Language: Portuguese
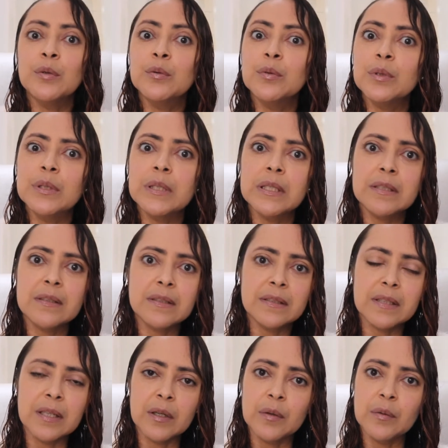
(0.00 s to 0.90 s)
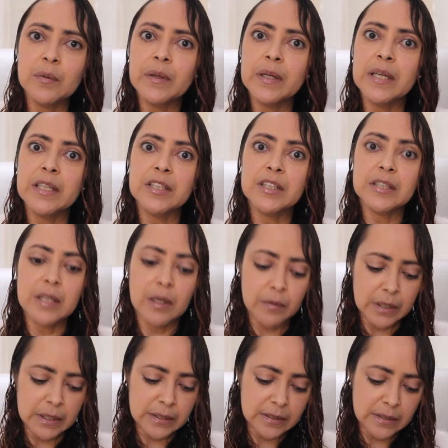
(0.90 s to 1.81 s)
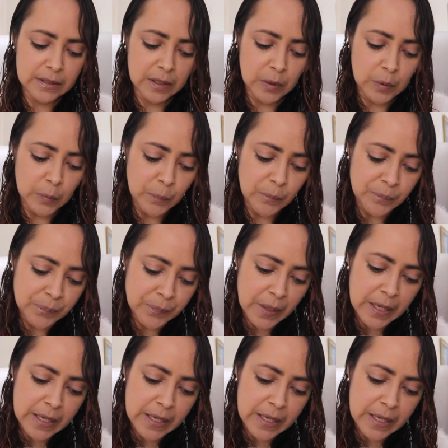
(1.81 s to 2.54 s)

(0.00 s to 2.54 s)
nutrição, restauração.